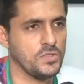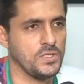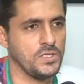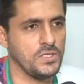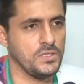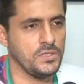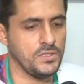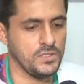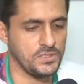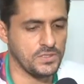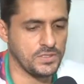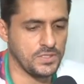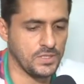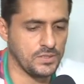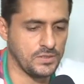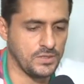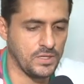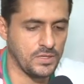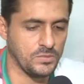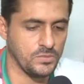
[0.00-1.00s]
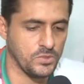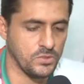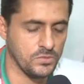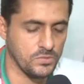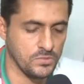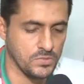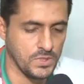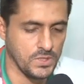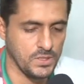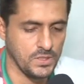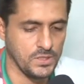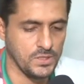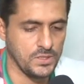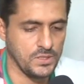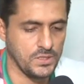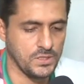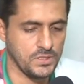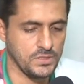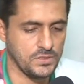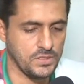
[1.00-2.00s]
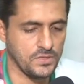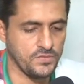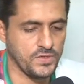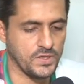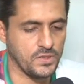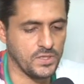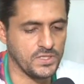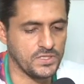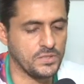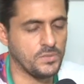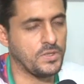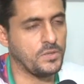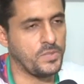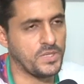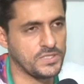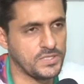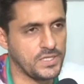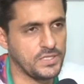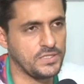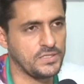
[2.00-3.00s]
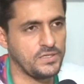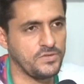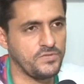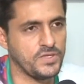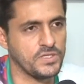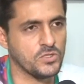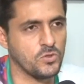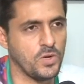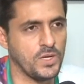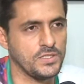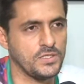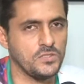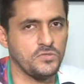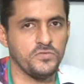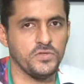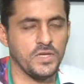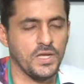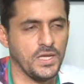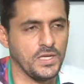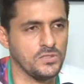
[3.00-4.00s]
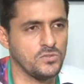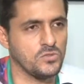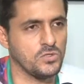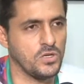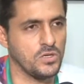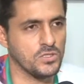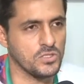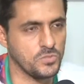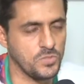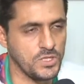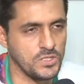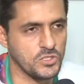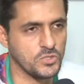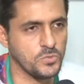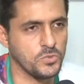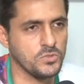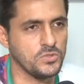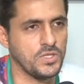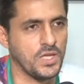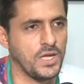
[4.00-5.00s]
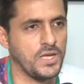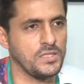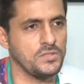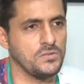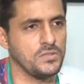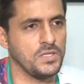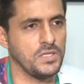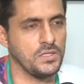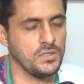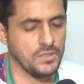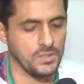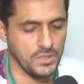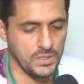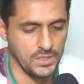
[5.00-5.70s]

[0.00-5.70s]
aí início de setembro e teve agora semana passada teve as quartas de finais, uns jogos bem disputados, né?